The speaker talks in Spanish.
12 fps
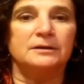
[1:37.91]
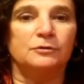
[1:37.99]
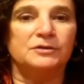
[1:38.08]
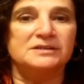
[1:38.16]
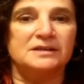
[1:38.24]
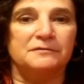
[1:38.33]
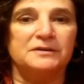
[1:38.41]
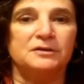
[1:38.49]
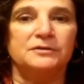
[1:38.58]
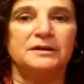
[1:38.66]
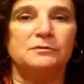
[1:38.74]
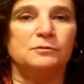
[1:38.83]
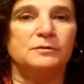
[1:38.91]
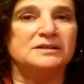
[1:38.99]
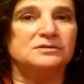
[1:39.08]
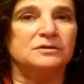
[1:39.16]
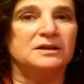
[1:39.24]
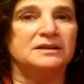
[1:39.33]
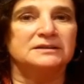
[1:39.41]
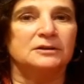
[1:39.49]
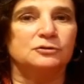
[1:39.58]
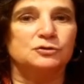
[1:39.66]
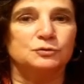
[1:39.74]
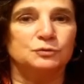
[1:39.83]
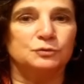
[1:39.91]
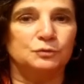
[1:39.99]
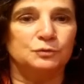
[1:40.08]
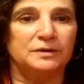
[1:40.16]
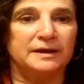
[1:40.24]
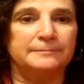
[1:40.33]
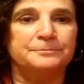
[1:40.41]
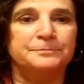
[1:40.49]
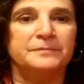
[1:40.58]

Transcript: y los desafíos de la educación en esta coyuntura.